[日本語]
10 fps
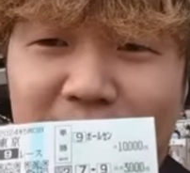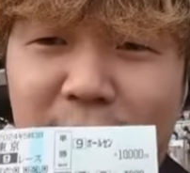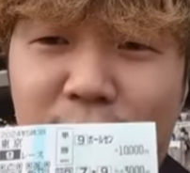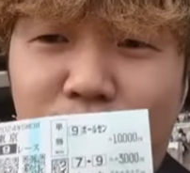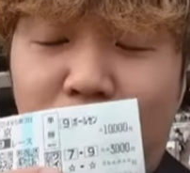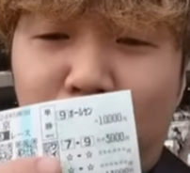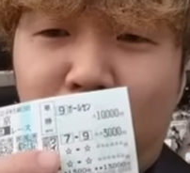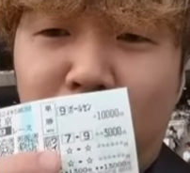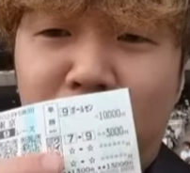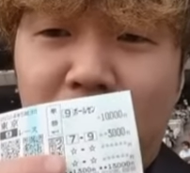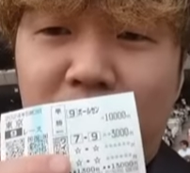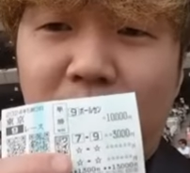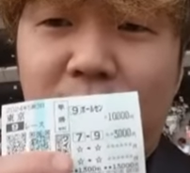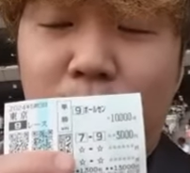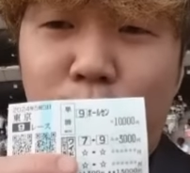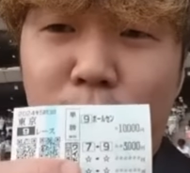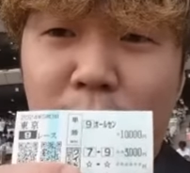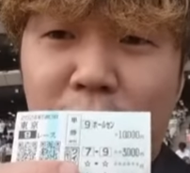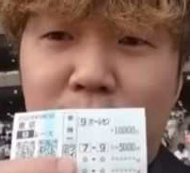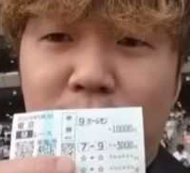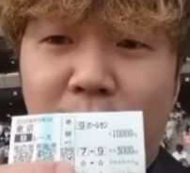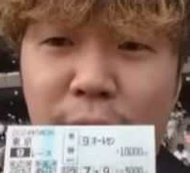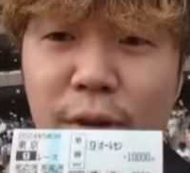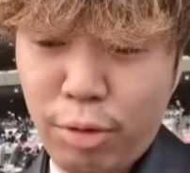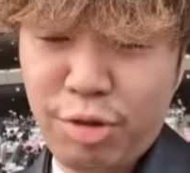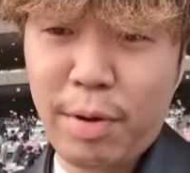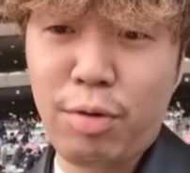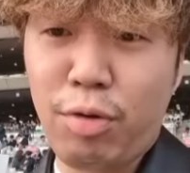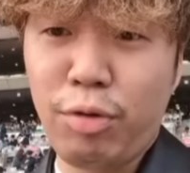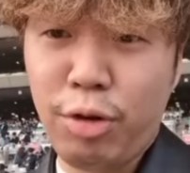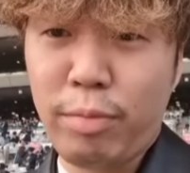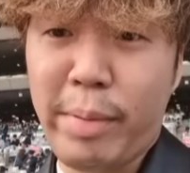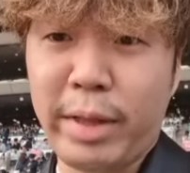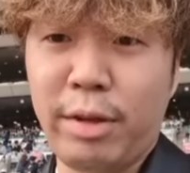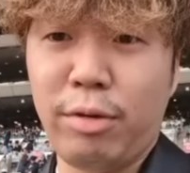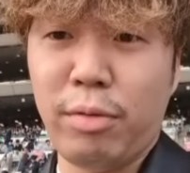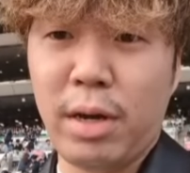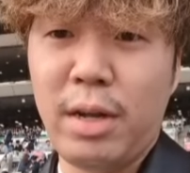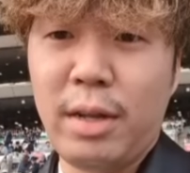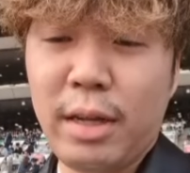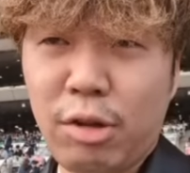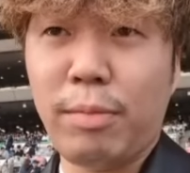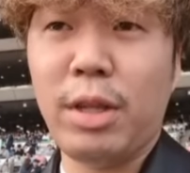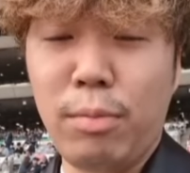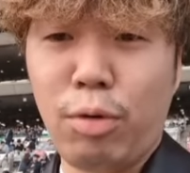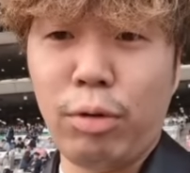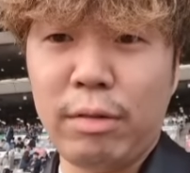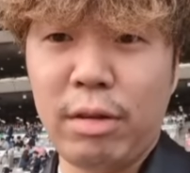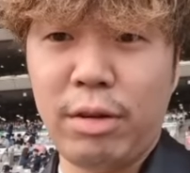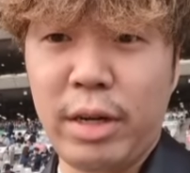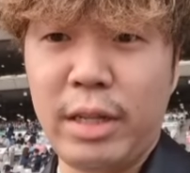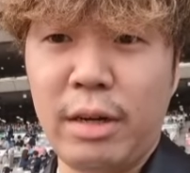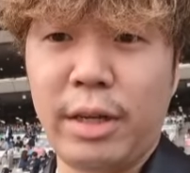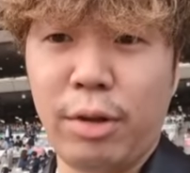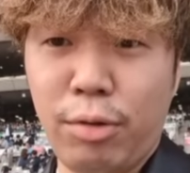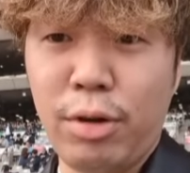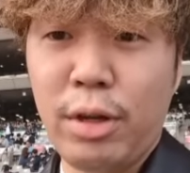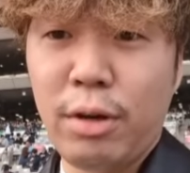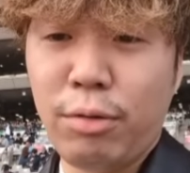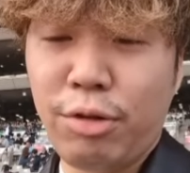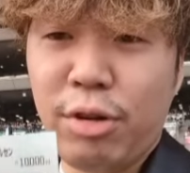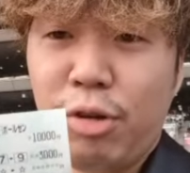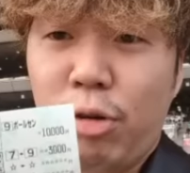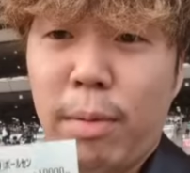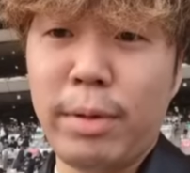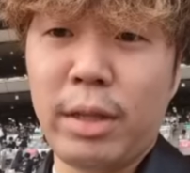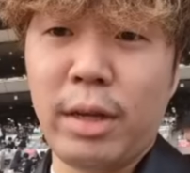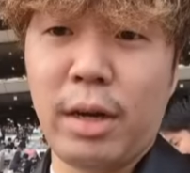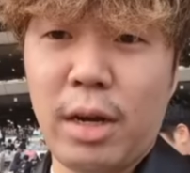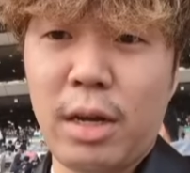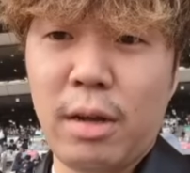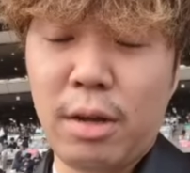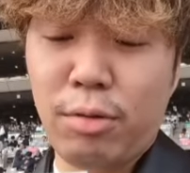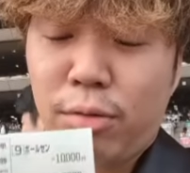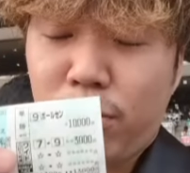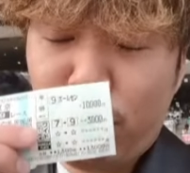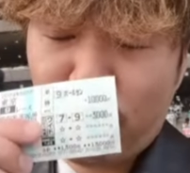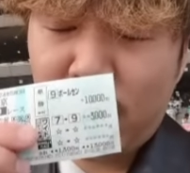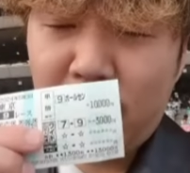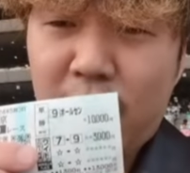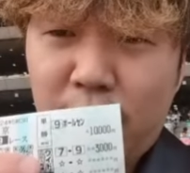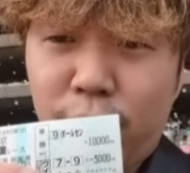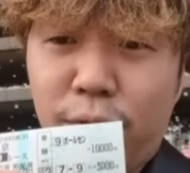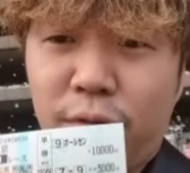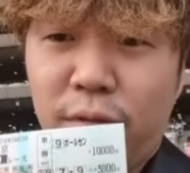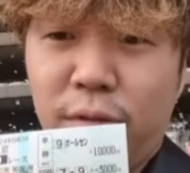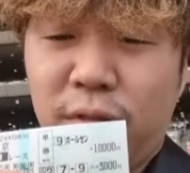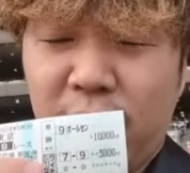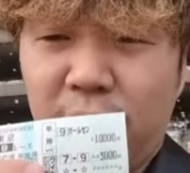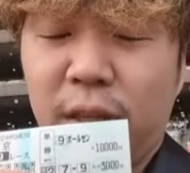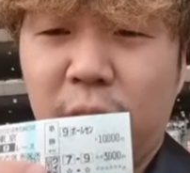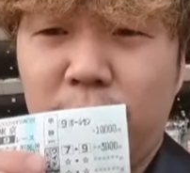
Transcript: で、前走函館2歳使ってボロ負けしてますけど、洋芝の不良馬場っていうのは、ダート馬でもこなせるぐらいになるけど、今年は両馬場だったから、あの、もうかなりダート使ってき